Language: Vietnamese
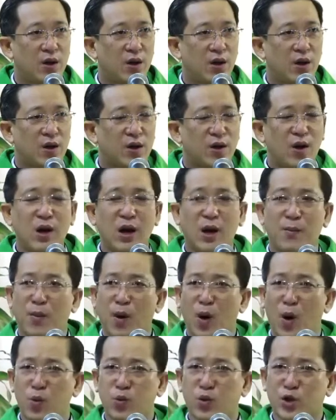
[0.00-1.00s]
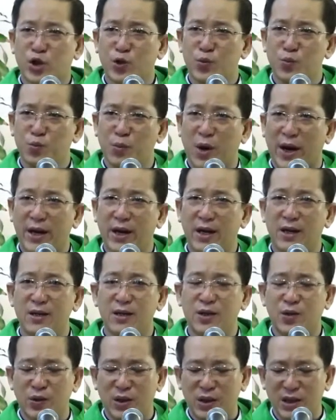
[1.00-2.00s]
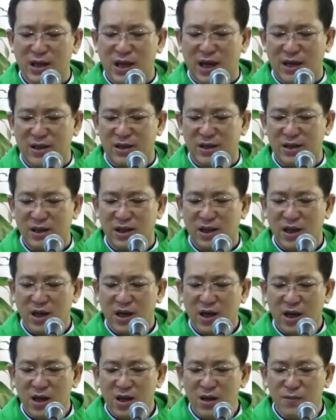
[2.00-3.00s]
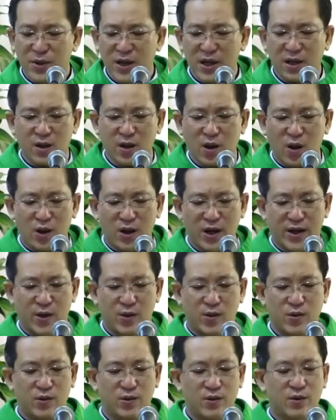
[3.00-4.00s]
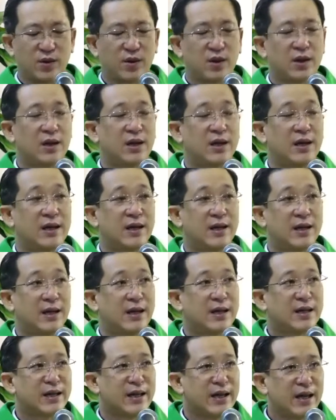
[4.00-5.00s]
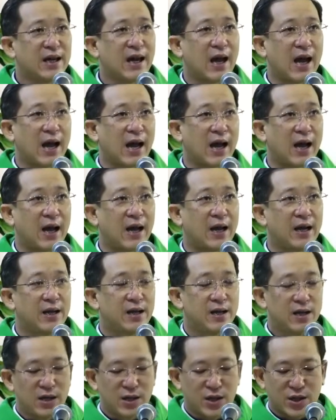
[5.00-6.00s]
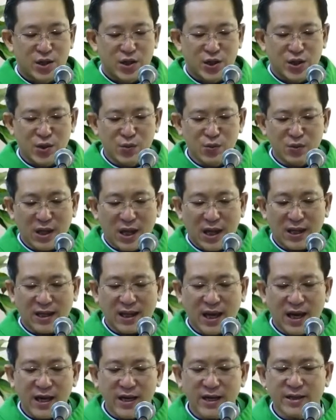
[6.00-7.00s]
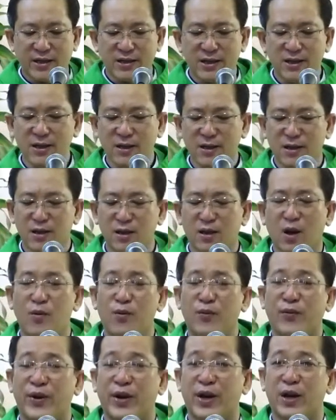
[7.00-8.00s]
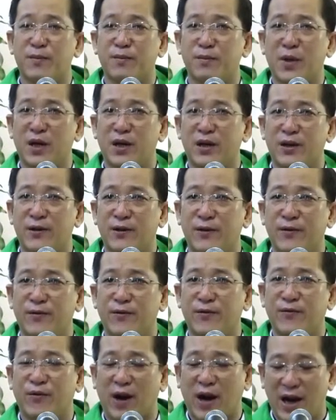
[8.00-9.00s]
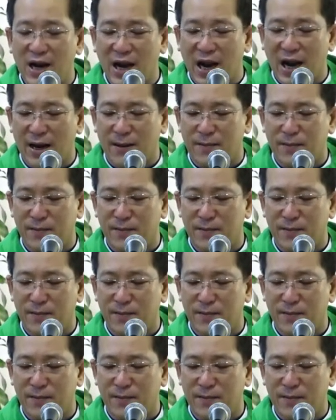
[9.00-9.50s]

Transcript: Nó là một trong 7 ơn Chúa Thánh Thần, ơn biết lo liệu. Nghĩa là chúng ta thấy trước những công việc mình phải làm,